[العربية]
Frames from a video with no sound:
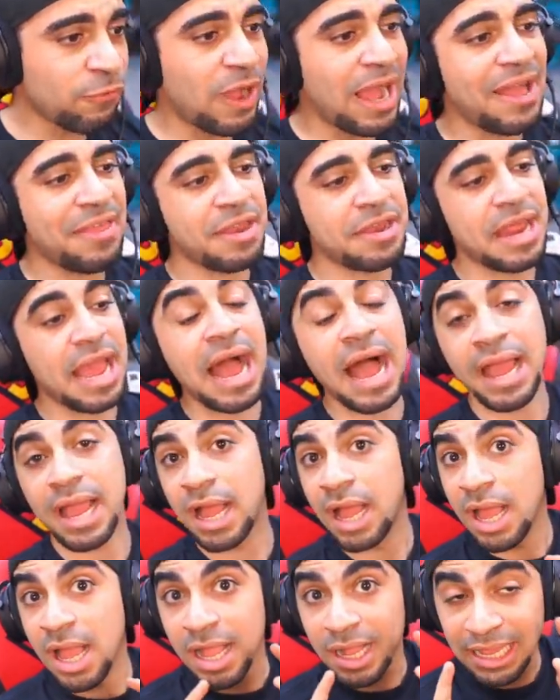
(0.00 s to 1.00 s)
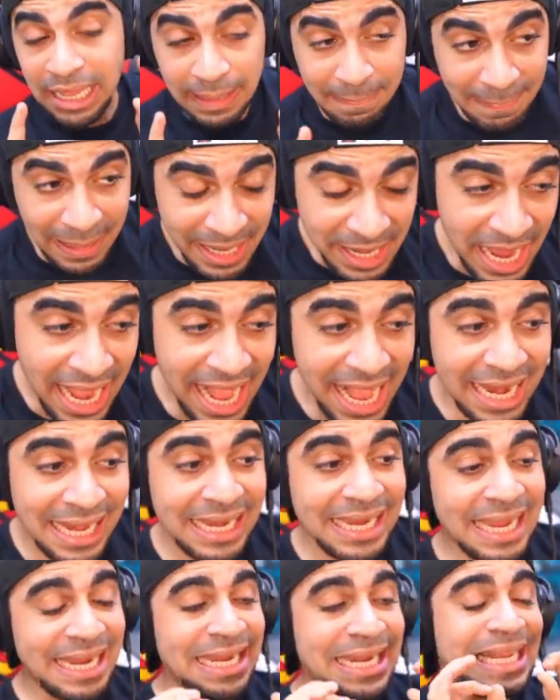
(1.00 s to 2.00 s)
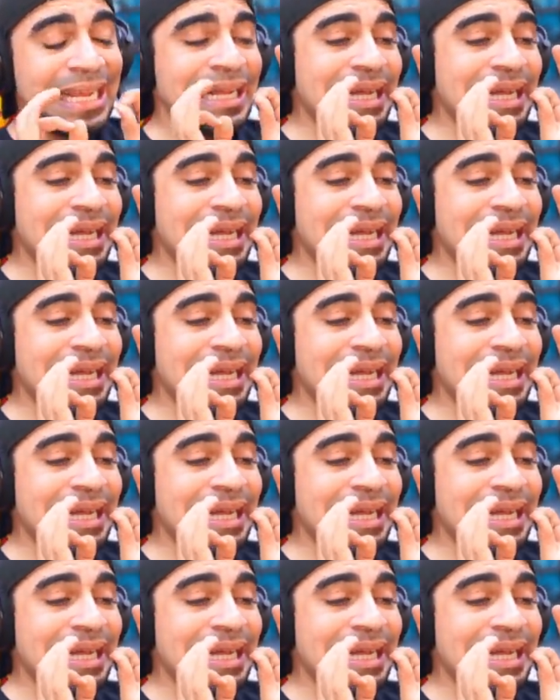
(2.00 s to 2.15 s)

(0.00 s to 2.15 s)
وهذه النهايه كملنا حاليا